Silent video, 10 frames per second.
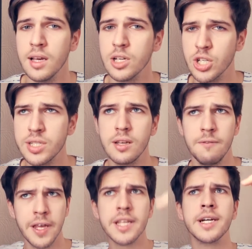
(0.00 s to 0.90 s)
жители
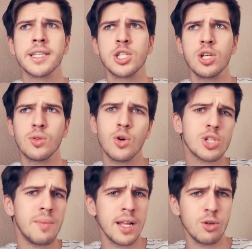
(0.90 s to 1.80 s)
верхних этажей
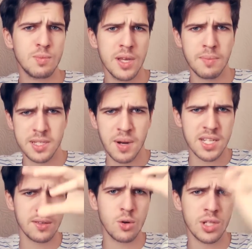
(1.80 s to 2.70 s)
тоже могли успеть
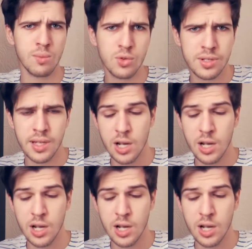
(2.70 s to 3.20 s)
посбрасывать какой-то мусор,